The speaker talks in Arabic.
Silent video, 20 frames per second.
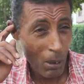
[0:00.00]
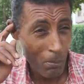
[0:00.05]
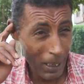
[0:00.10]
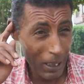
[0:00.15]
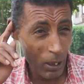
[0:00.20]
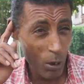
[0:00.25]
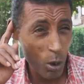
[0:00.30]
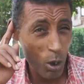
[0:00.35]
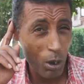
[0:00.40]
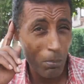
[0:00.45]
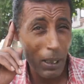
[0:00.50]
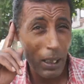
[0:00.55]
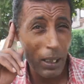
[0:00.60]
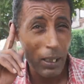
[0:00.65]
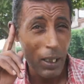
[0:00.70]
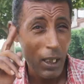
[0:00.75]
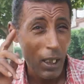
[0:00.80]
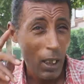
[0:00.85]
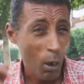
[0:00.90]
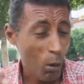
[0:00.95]
مكتوبة آه.
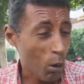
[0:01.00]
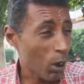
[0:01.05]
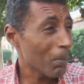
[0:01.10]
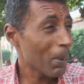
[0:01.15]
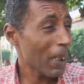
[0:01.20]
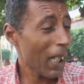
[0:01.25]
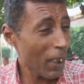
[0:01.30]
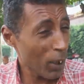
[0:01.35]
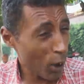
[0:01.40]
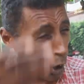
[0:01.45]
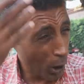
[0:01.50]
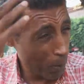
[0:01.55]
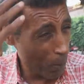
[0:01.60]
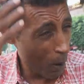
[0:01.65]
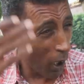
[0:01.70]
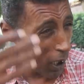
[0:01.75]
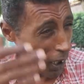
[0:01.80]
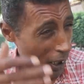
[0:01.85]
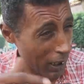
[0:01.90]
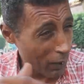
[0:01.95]
والمرأة
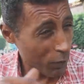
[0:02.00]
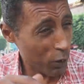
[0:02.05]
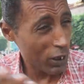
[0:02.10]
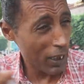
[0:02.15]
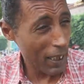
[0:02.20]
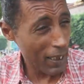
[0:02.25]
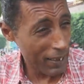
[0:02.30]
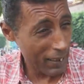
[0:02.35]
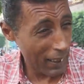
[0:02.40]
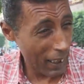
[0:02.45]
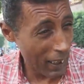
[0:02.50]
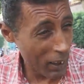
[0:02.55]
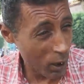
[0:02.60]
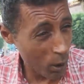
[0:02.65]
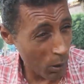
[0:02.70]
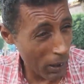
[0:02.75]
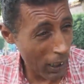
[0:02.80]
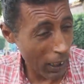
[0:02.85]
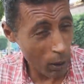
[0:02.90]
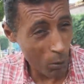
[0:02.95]
يخطبوها ألف وترسي
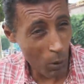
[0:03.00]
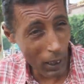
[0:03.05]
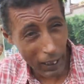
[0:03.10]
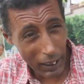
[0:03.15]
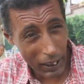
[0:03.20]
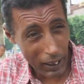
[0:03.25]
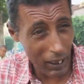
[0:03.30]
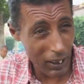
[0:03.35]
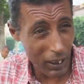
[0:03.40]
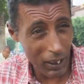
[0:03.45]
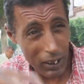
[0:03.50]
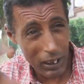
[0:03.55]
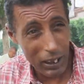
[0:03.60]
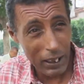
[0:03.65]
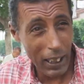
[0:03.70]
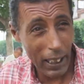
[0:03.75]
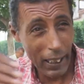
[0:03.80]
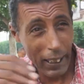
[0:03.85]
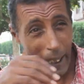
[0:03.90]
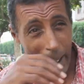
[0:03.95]
عند واحد وكل
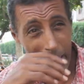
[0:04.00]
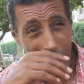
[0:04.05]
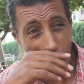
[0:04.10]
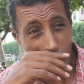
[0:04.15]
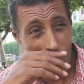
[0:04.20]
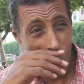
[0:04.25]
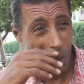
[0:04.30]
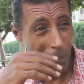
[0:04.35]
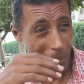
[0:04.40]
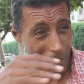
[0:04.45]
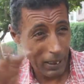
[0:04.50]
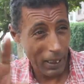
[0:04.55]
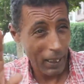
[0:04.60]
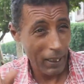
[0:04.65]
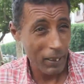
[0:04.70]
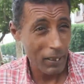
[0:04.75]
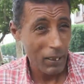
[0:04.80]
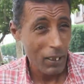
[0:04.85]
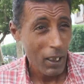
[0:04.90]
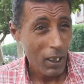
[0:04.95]
الحكاية هذوك
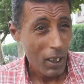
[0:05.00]
نتاعنا